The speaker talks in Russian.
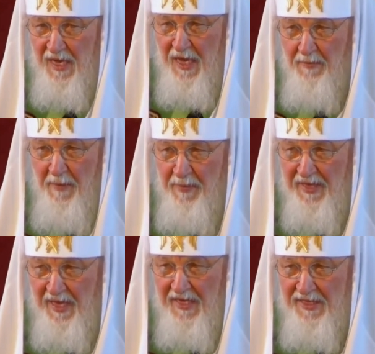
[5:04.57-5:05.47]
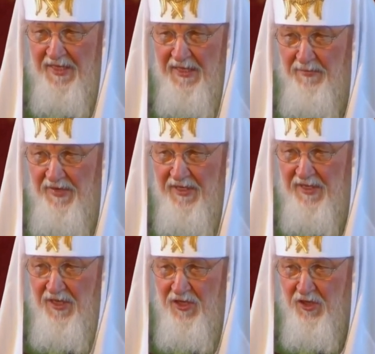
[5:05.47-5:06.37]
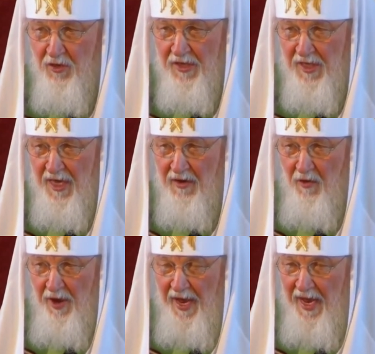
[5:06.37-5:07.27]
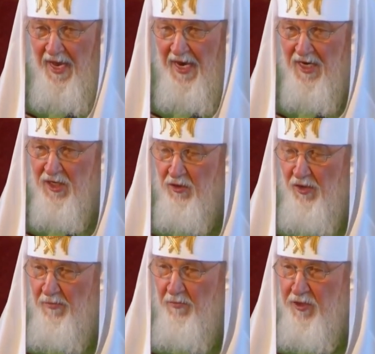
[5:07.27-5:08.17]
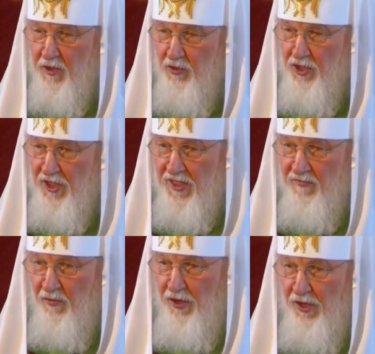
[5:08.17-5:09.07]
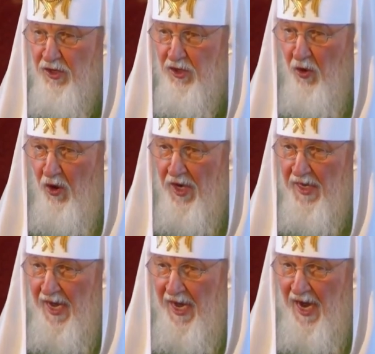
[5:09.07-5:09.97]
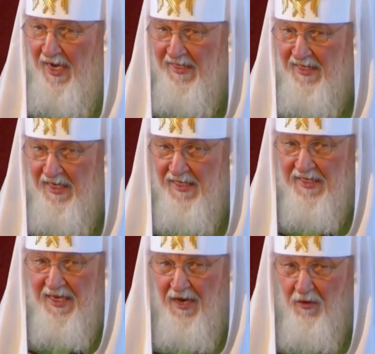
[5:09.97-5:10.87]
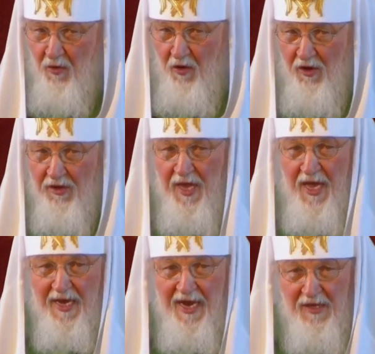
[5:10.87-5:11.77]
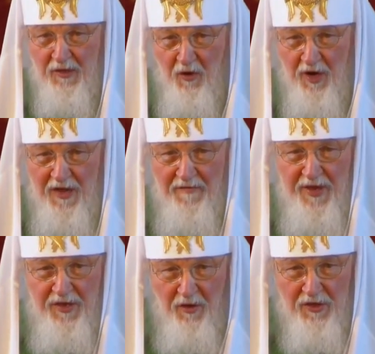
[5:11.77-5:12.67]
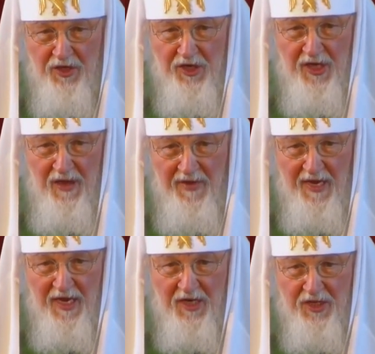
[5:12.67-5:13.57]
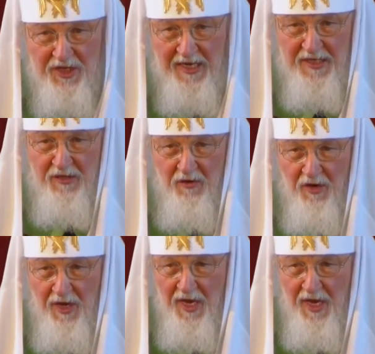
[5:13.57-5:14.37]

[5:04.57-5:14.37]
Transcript: И попытайтесь объяснить, что это такое. Что существует только один закон, который ведет человека к счастью.